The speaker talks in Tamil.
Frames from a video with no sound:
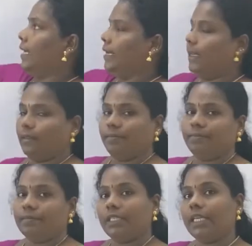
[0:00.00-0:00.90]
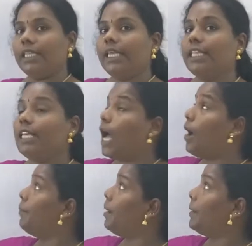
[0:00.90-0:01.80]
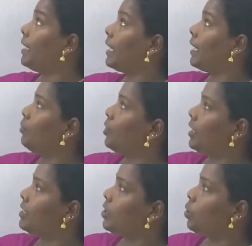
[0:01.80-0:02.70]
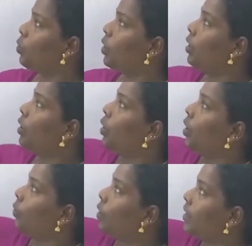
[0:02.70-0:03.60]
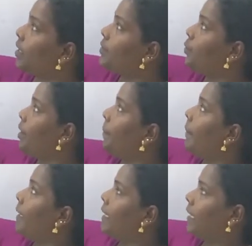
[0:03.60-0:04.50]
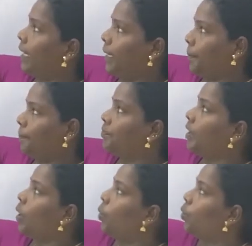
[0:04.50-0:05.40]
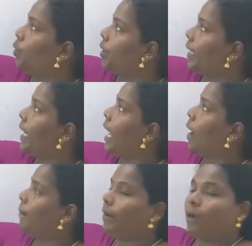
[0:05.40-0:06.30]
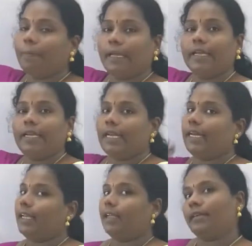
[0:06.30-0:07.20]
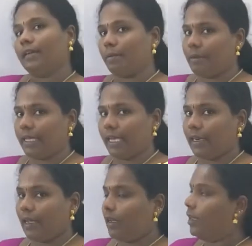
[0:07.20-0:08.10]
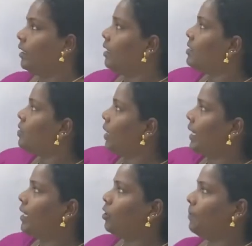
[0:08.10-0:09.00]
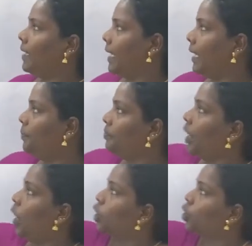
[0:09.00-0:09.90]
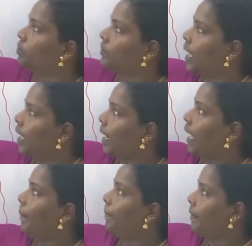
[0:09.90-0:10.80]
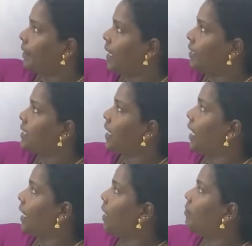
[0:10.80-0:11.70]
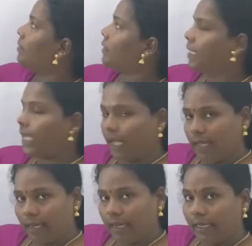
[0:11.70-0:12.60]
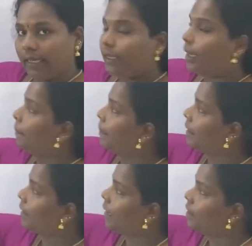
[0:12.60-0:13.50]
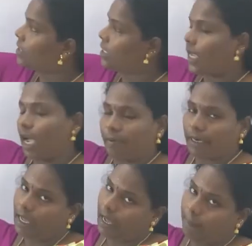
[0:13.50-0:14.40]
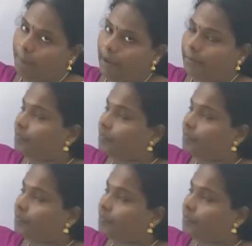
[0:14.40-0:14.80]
என்ன இதே இது அம்மா பெயர் கேட்கும்போது என்ன சொல்லுவோம் வாட் இஸ் யுவர் மதர் நேம் உன்னுடைய அம்மா பெயர் என்ன அப்படின்னு கேட்குறாங்க ஸோ ரெண்டுக்கும் பாருங்கள் தும்ஹாரா பித்தாஜிக்கானா கியாகை பித்தாஜி அப்படின்னா அப்பா